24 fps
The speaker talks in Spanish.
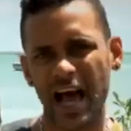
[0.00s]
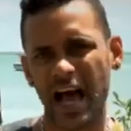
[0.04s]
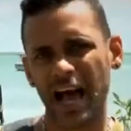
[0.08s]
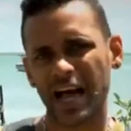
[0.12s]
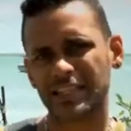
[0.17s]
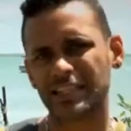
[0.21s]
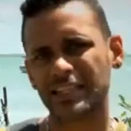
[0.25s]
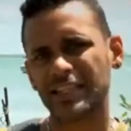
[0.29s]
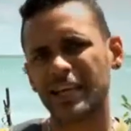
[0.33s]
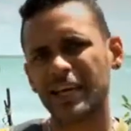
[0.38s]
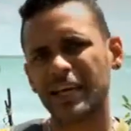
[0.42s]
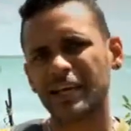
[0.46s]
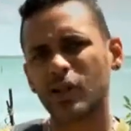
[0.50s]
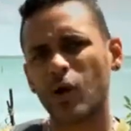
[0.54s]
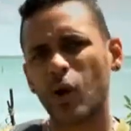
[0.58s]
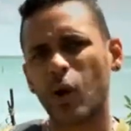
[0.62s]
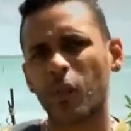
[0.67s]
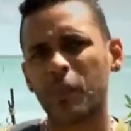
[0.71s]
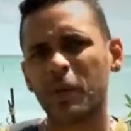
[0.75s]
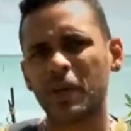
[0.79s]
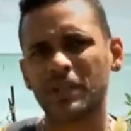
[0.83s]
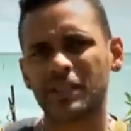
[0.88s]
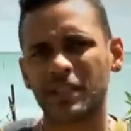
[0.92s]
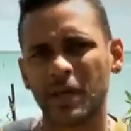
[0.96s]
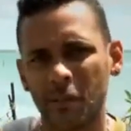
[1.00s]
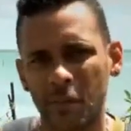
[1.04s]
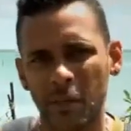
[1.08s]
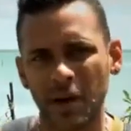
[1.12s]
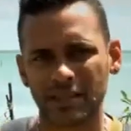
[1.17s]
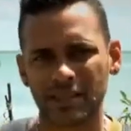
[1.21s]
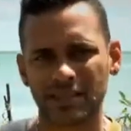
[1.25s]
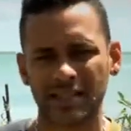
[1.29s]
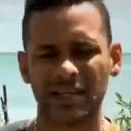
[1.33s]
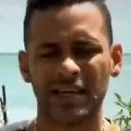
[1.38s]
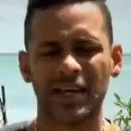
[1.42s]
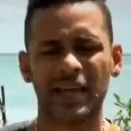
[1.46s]
Así que no lo pienses
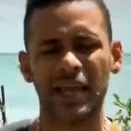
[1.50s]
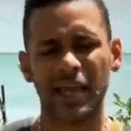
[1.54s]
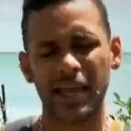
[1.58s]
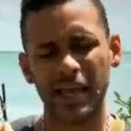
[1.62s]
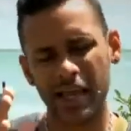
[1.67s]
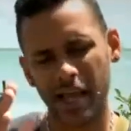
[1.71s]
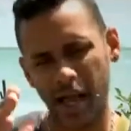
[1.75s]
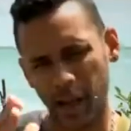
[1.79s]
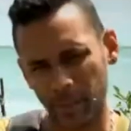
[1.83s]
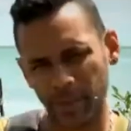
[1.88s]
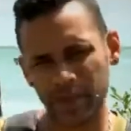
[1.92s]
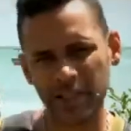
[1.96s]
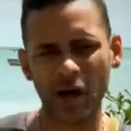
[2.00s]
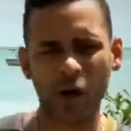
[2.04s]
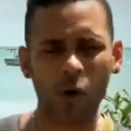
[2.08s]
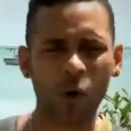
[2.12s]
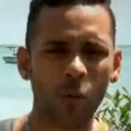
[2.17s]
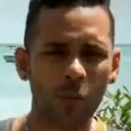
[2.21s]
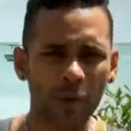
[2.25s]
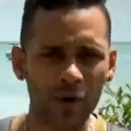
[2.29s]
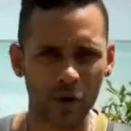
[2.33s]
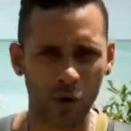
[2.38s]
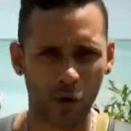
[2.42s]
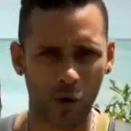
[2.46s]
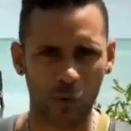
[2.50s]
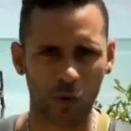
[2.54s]
más y camina conmigo,